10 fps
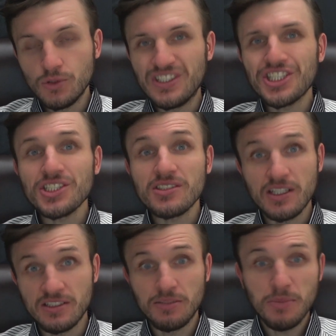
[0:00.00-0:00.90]
есть за
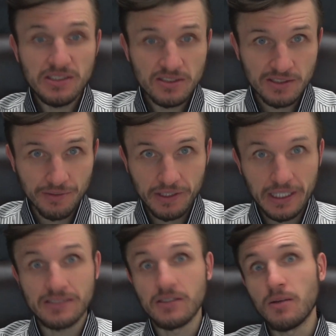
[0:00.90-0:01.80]
16 месяцев
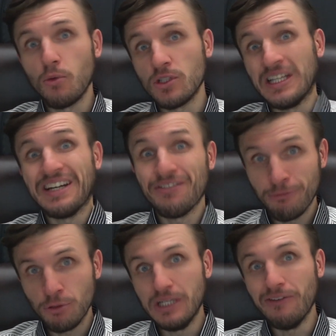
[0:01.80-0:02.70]
я заработал на
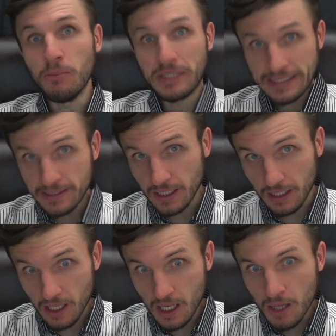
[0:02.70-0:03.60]
фондовом рынке
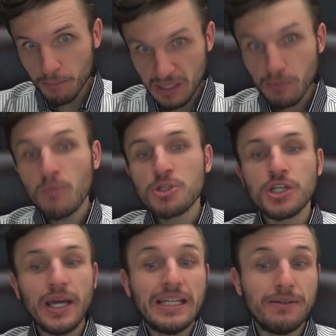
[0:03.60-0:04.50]
при помощи
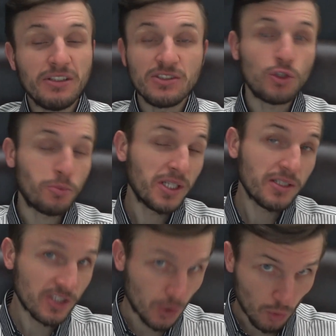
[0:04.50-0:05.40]
этого
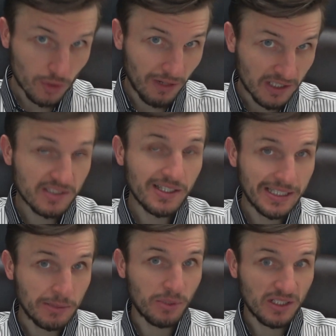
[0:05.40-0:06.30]
инструмента
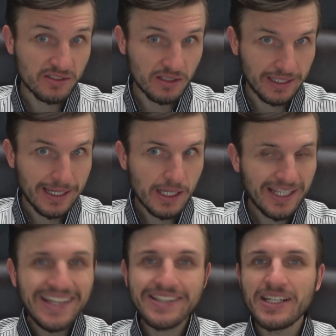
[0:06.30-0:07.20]
121%.
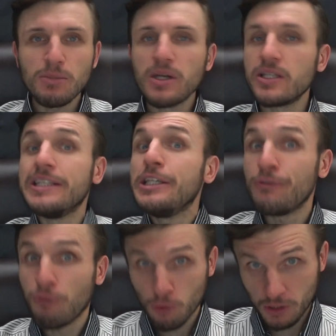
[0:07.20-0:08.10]
И это, ребята, не
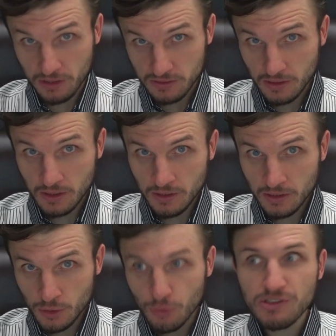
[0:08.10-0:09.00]
Форекс.
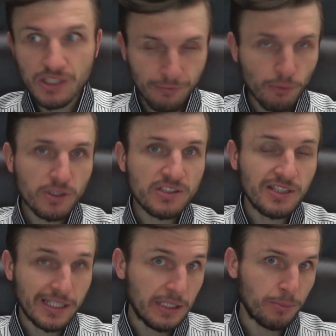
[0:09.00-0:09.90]
То есть на Форексе
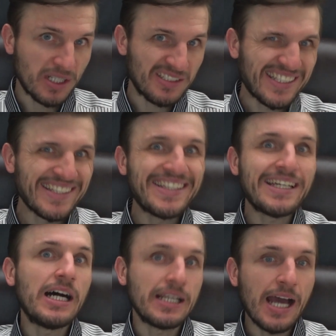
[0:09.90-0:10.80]
такие проценты
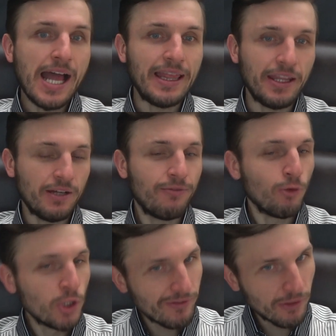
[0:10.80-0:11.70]
реальны. На
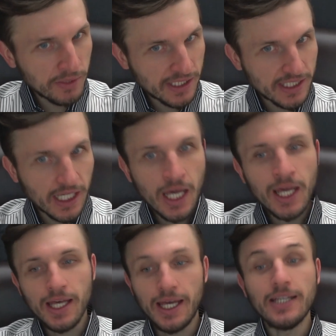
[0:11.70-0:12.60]
фондовом рынке
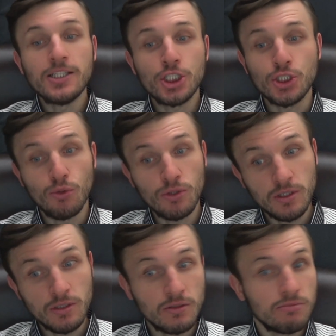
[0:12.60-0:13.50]
это
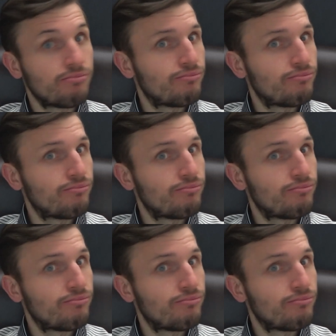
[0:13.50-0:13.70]
что-то